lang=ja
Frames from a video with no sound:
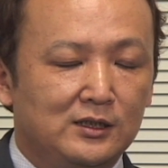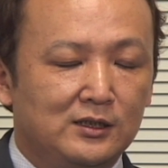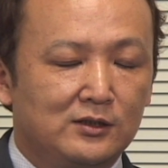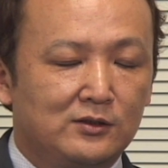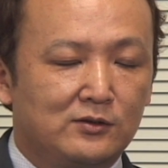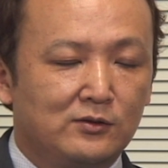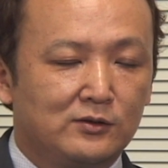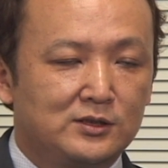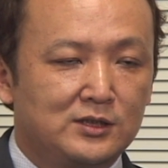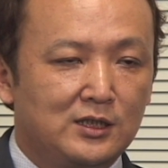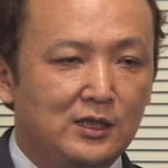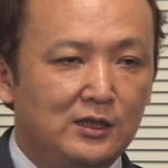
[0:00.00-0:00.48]
う
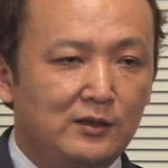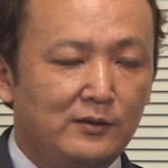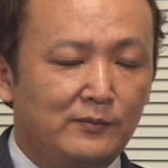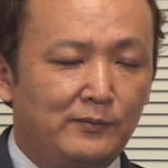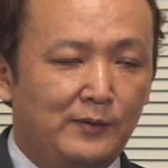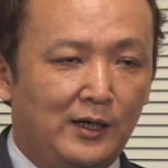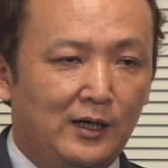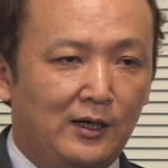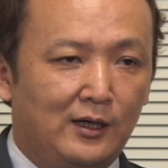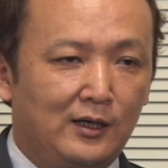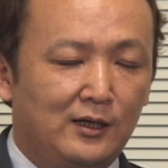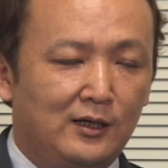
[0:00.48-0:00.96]
どっちかといえ
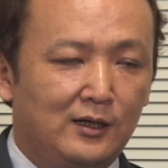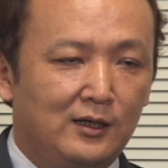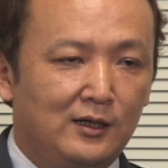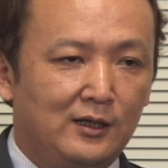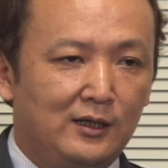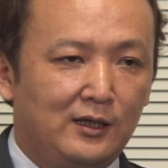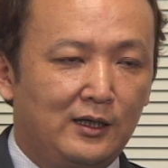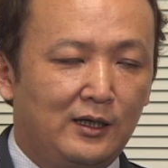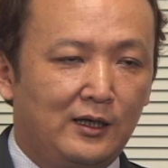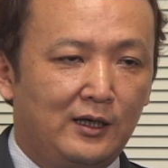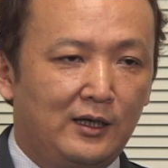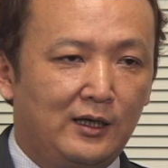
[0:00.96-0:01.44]
ば、
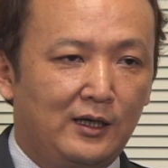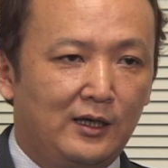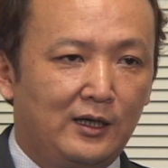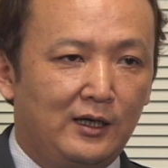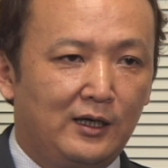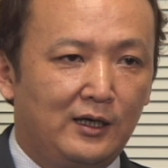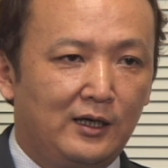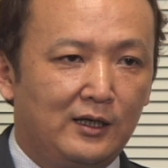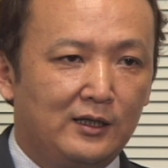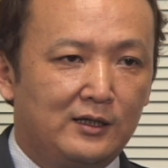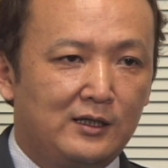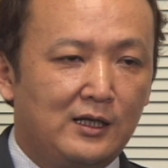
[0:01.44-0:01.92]

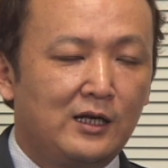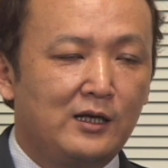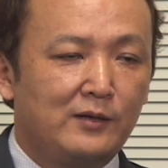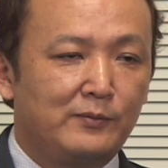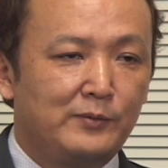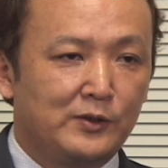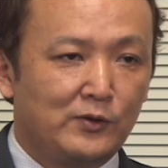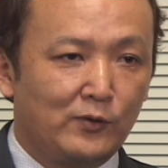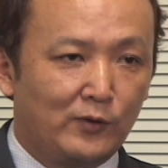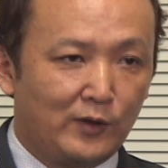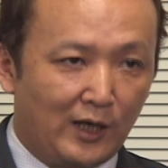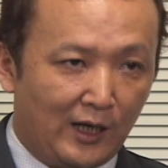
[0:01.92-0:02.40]
えー、
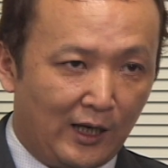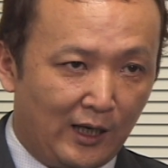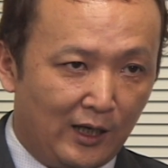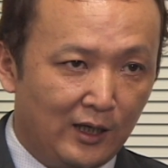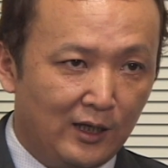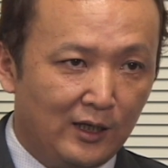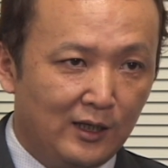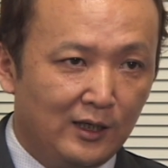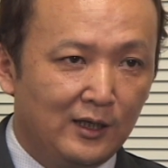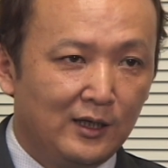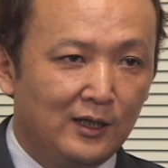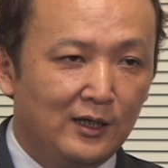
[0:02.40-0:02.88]
テレビとか、
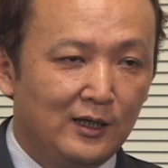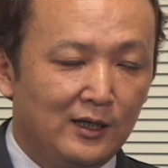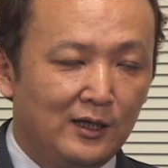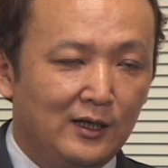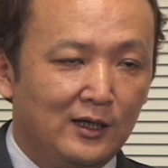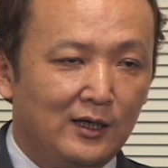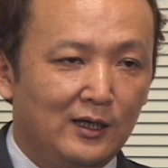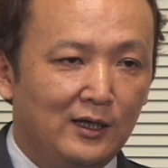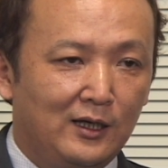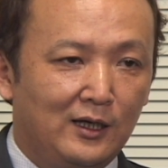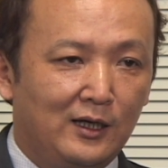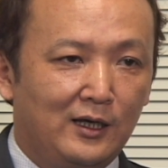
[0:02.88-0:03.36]
はい
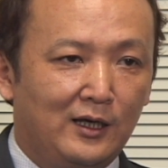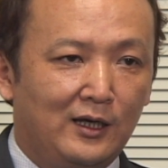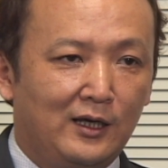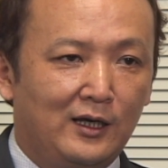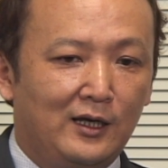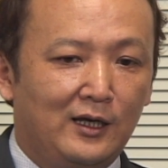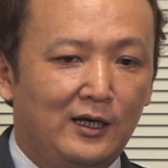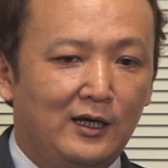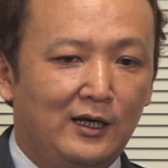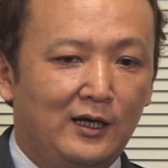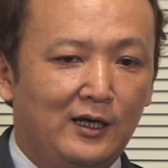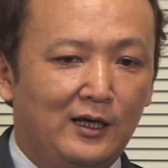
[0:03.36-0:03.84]

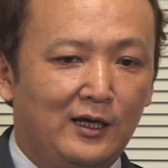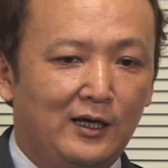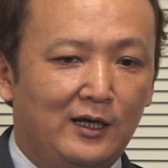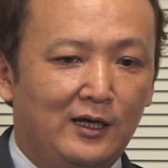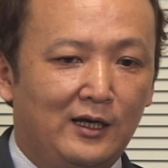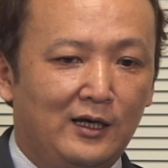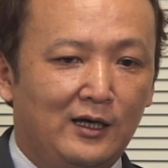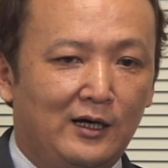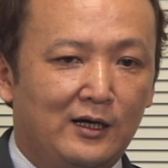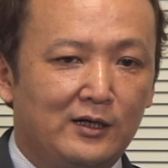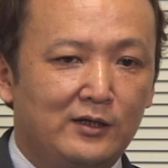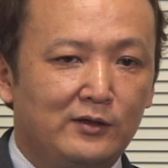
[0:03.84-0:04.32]

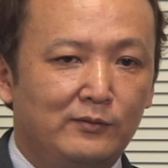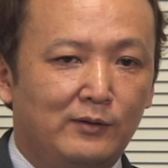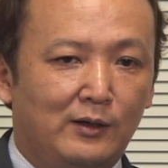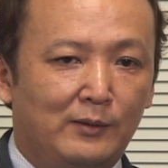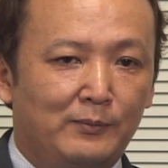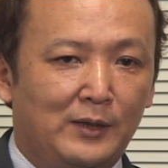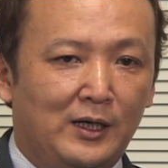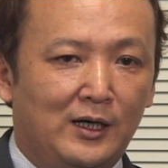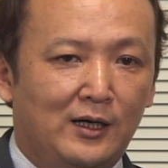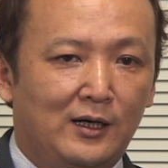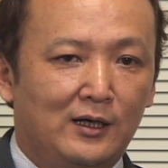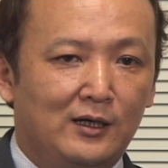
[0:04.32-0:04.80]
えー、あるいは
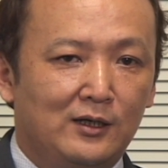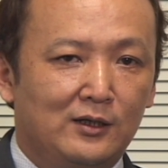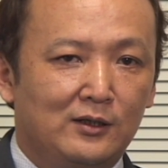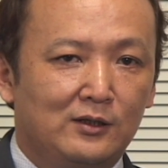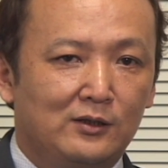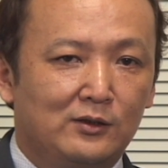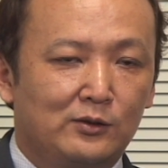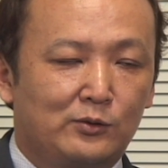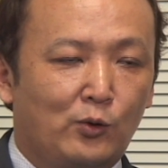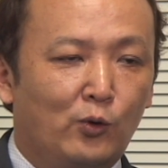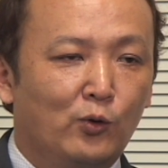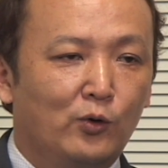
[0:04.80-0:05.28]
まあ
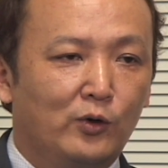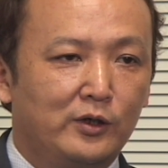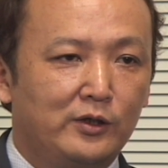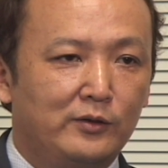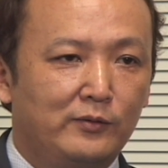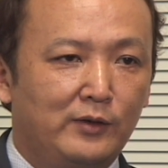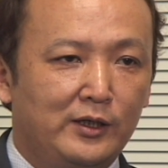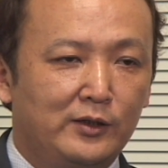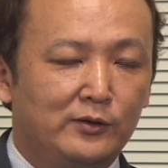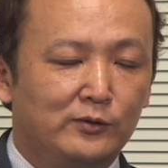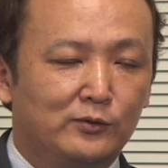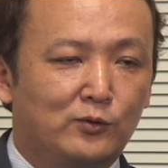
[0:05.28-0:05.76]
こ
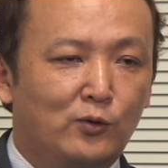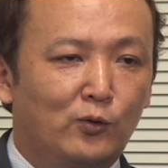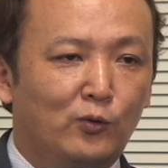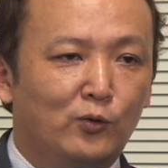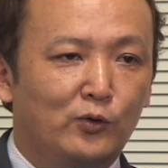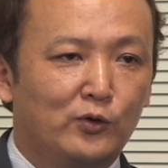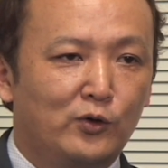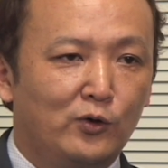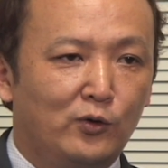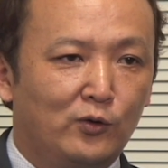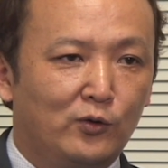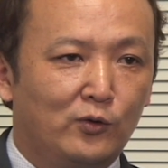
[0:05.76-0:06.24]
いわゆる
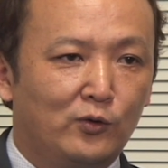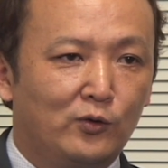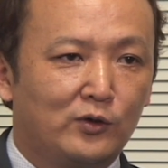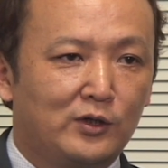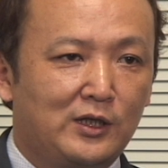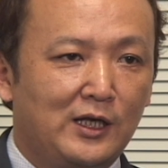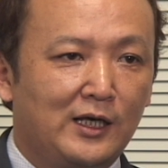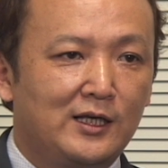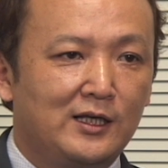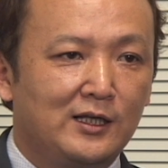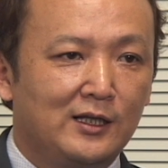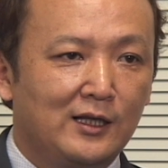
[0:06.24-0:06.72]
工業
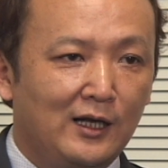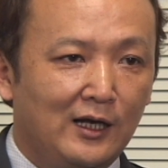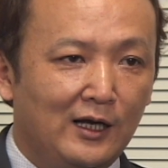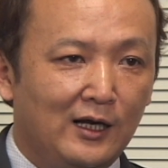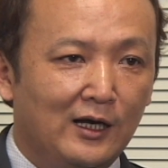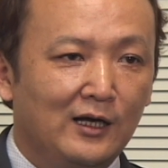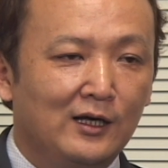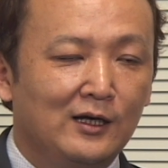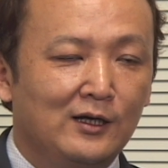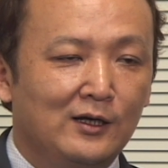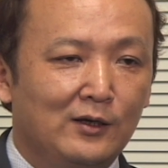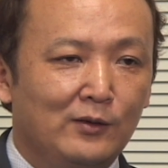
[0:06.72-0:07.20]
的
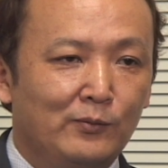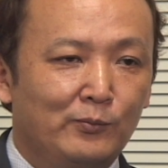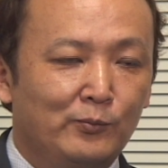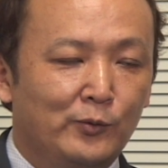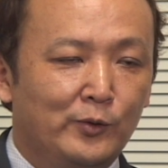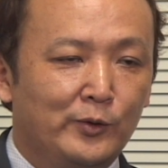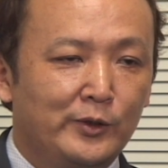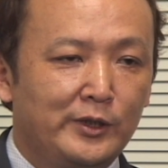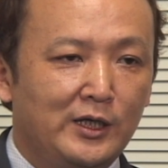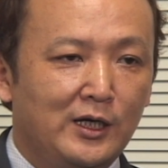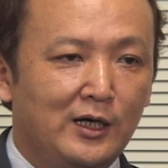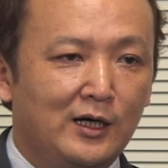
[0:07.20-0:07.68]
な
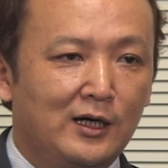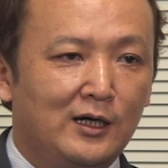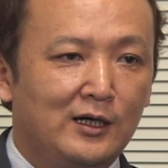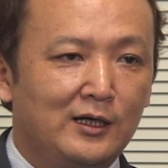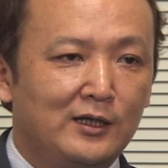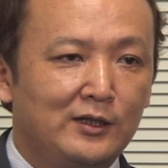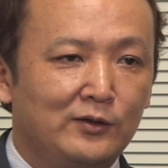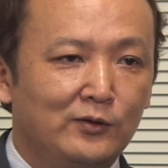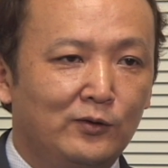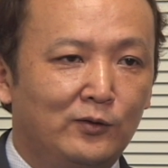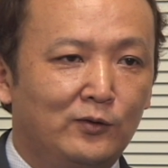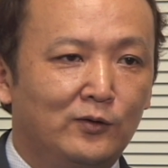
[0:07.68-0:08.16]
盛り上が
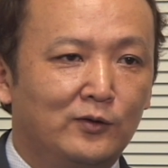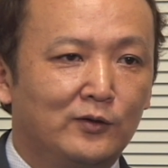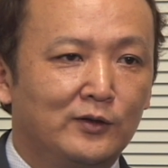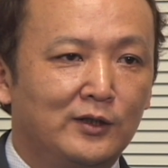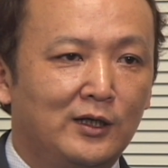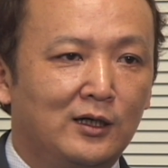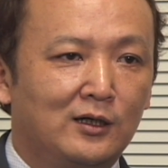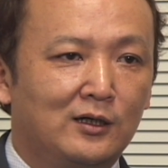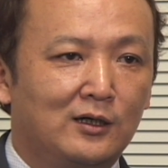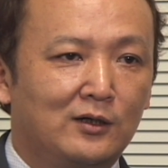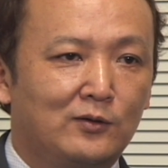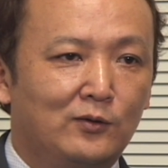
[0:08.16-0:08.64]
りの
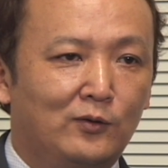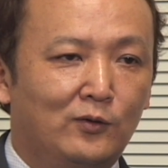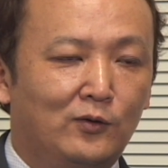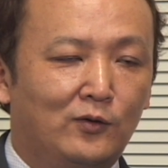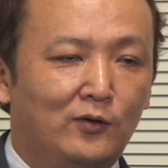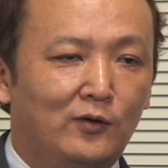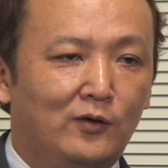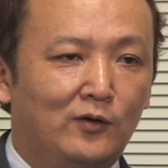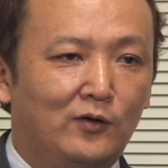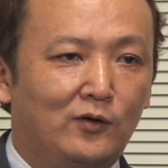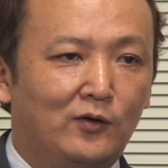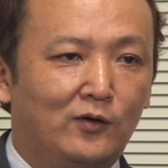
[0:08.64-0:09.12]
なんか
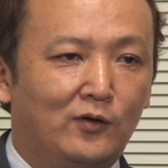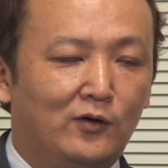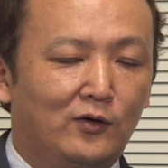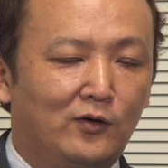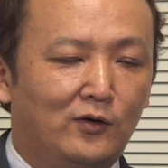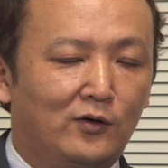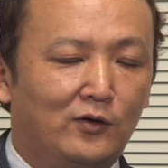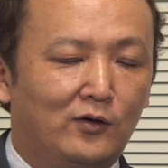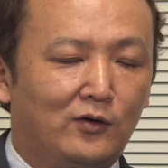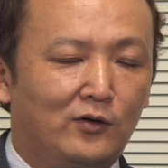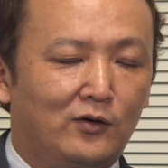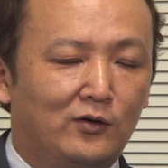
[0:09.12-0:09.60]

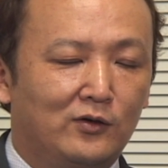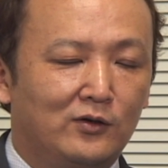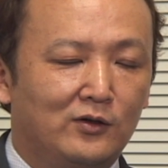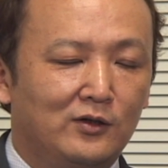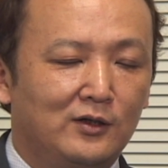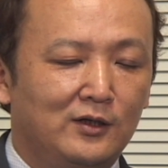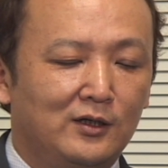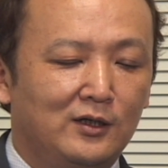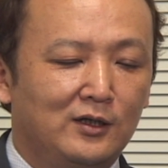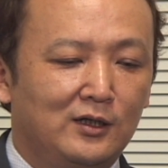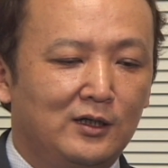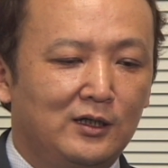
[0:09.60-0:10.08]
こ
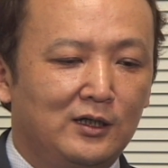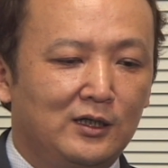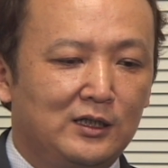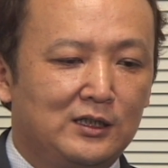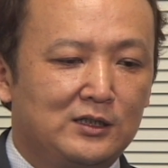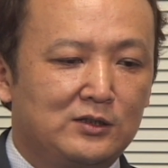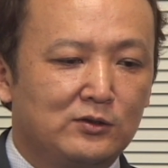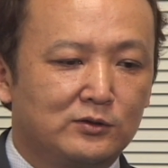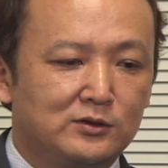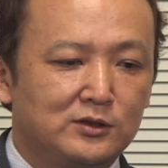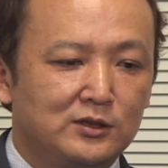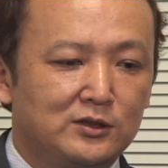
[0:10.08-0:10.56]
う
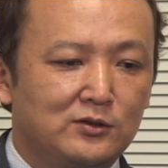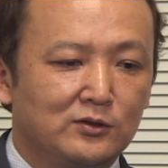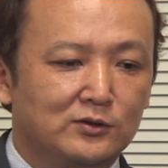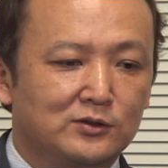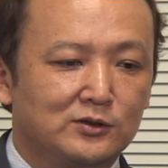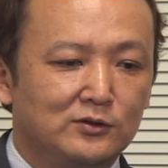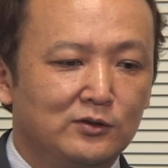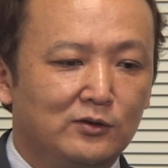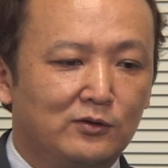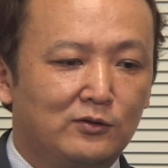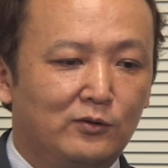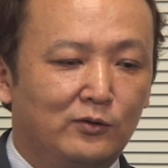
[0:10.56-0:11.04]
一つ一
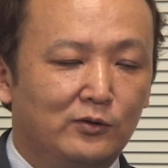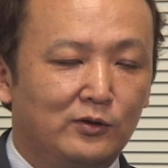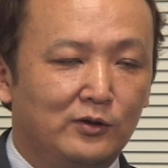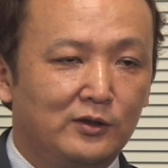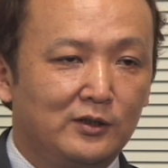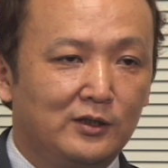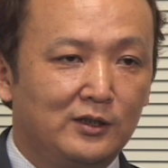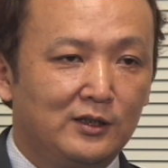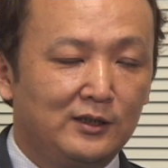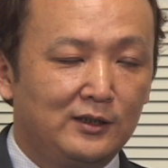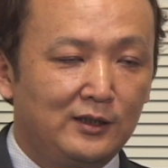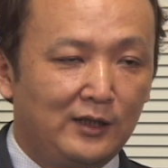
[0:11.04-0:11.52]
つのこ
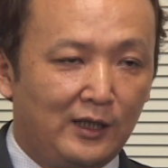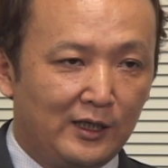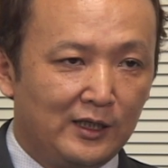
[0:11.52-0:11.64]
う、